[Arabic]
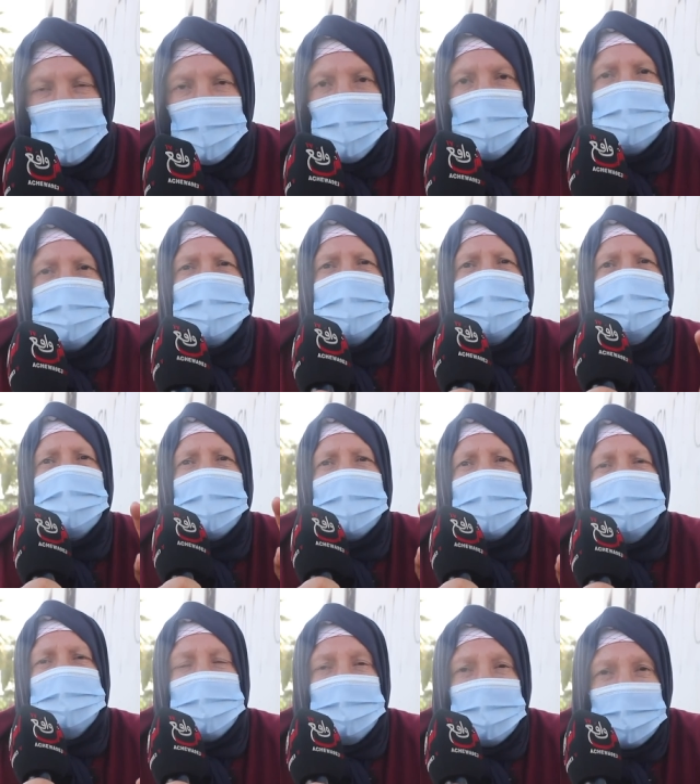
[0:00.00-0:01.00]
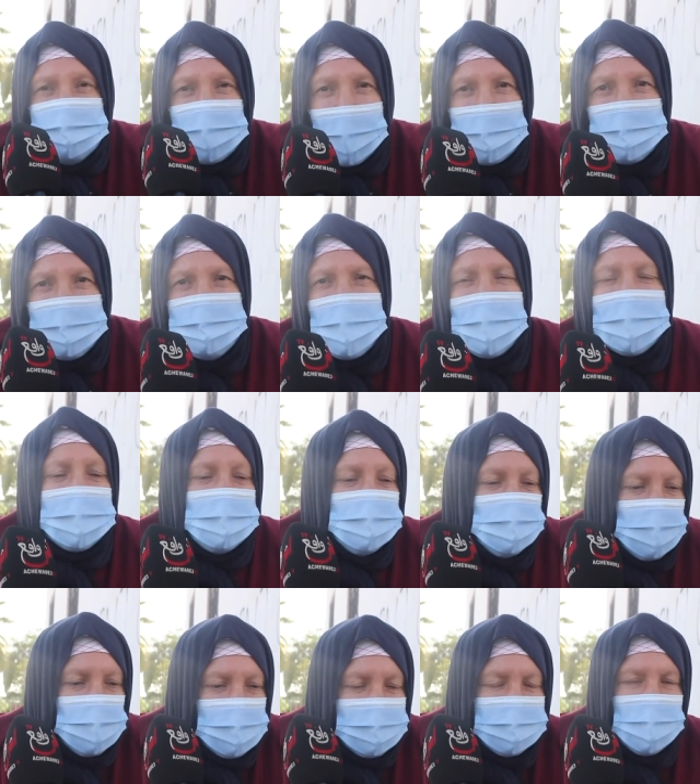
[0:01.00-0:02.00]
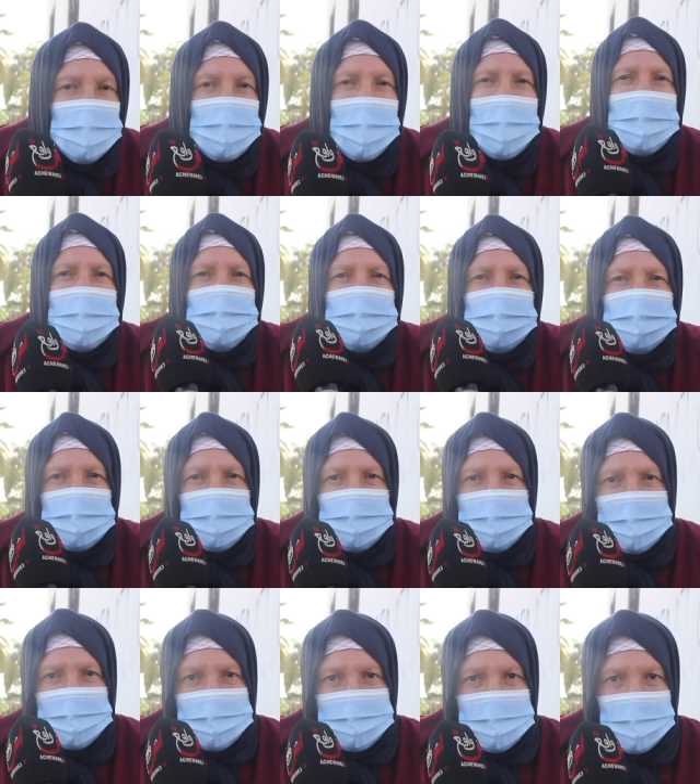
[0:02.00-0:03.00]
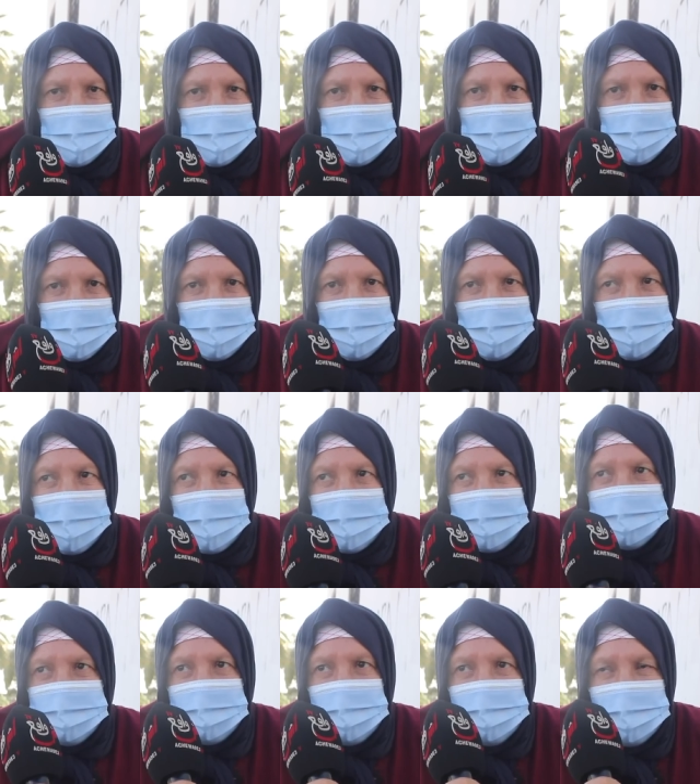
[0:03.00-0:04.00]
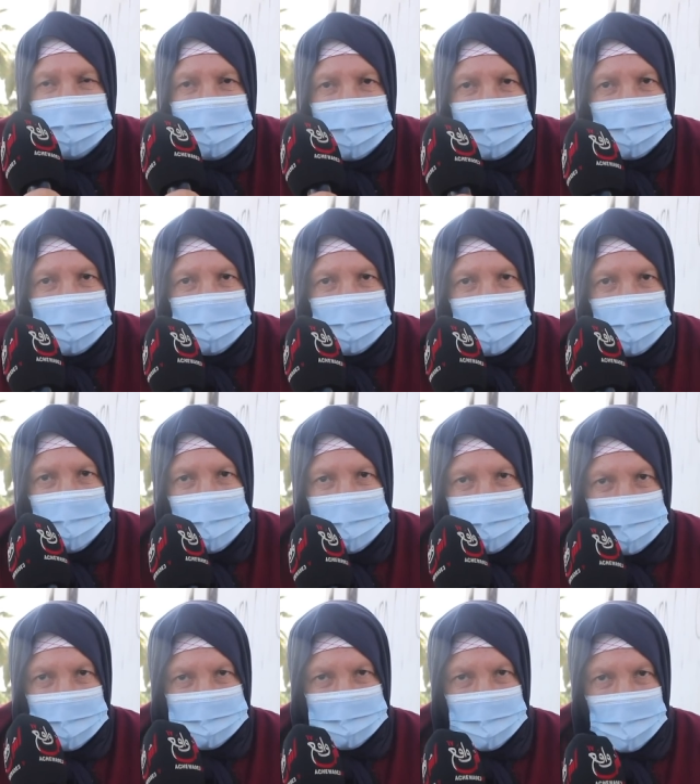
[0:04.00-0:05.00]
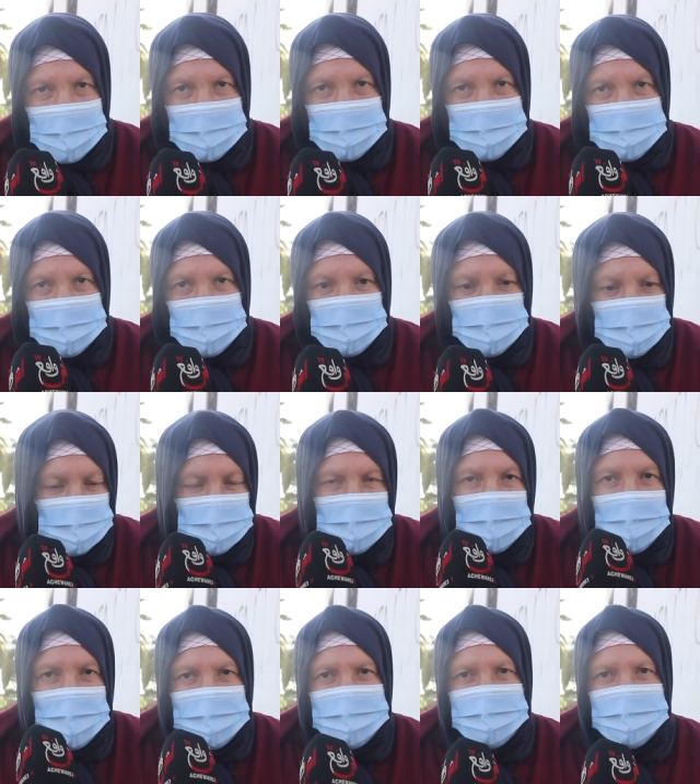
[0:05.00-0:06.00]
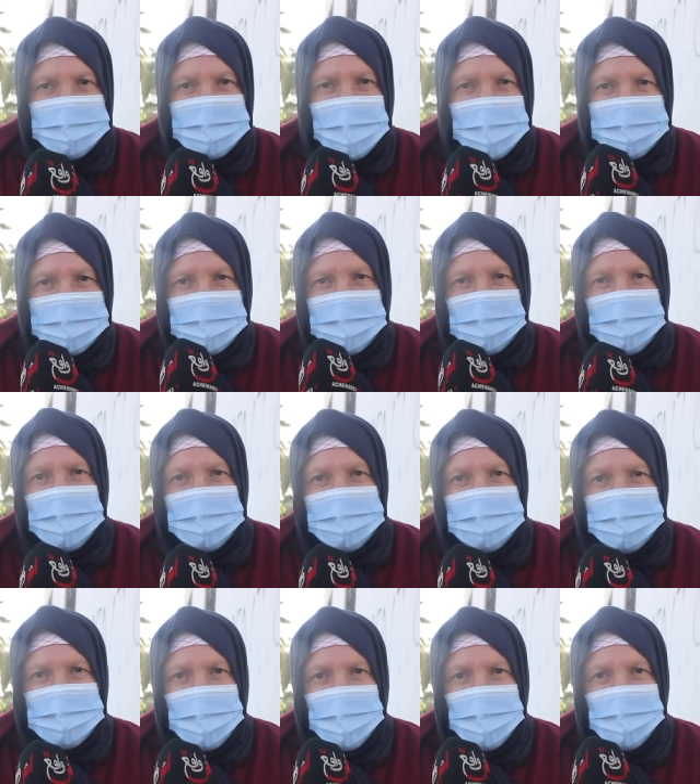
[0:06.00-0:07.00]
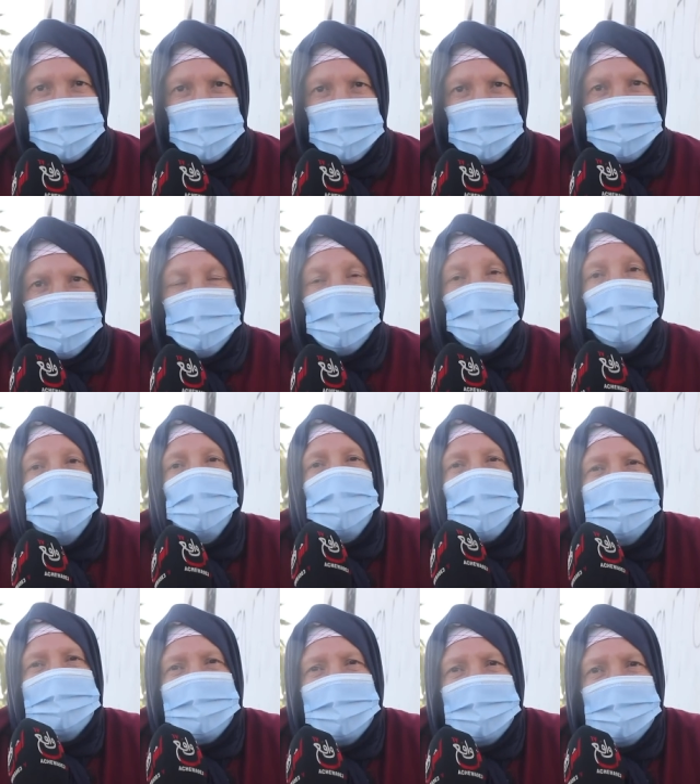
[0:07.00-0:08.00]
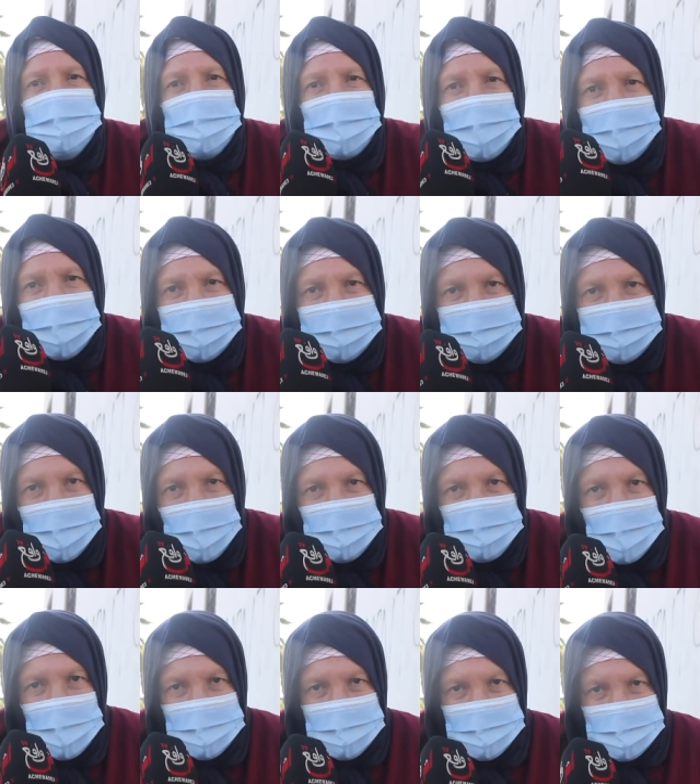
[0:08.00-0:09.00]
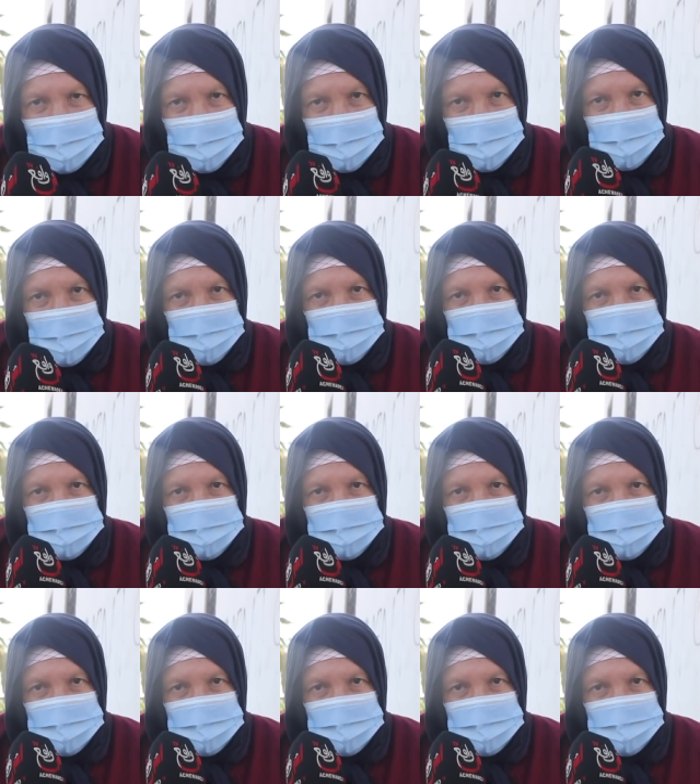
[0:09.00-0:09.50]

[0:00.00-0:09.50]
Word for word: وديما كدابا مضاربه معايا كتقول لي والو تجيبي لي تجيبي لي قيمه البليه ديالي تجيبيها لي تحضريها لي وقالت لك نبقى خدامه عليها